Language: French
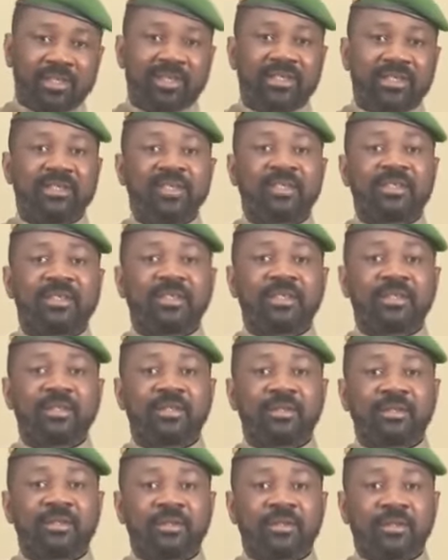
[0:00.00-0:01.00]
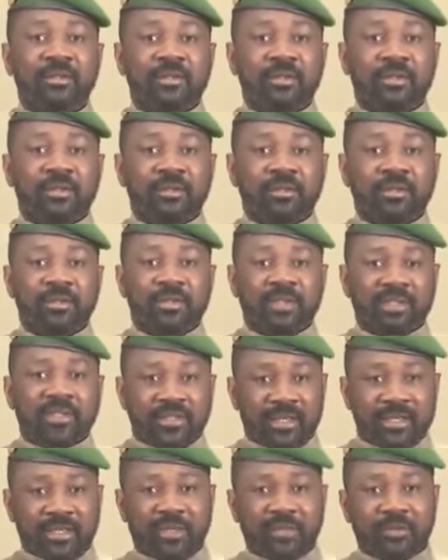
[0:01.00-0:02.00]
assassinés lors de
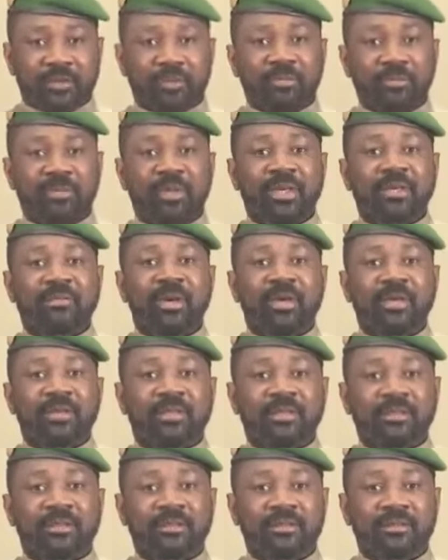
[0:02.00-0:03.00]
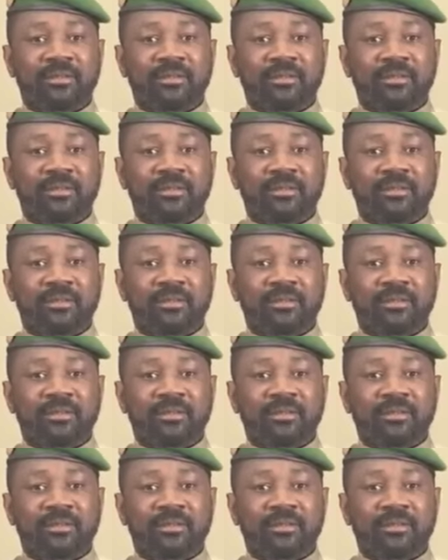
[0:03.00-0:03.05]
cette agression barbare.